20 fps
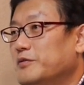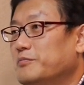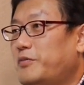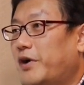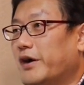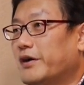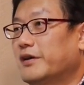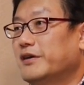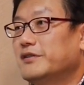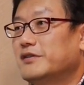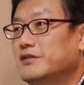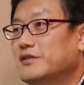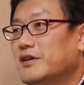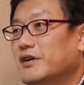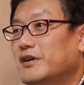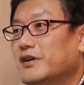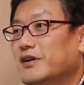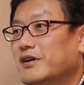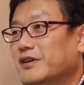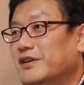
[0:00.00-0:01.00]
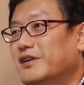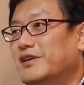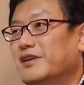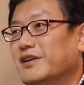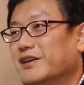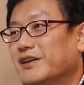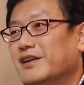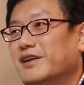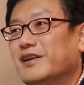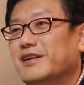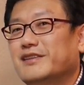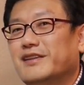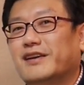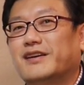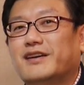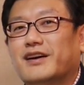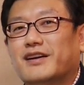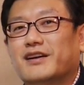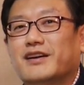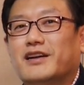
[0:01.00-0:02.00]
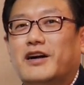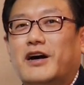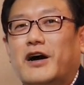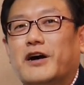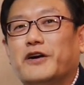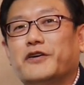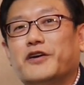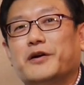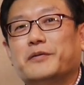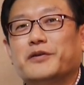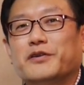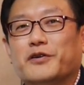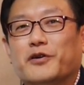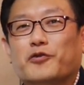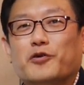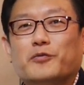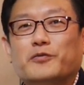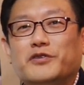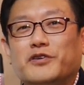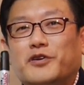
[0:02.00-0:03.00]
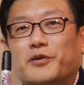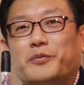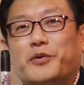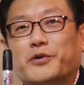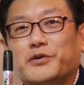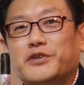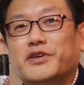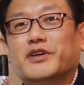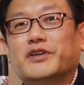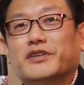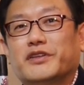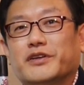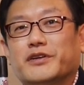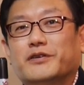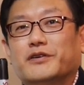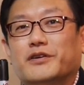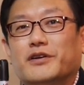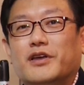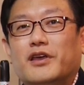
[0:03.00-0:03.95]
지금 밖에서 제가 이 색깔을 강요하면 여러분 이걸 보셔야 돼요.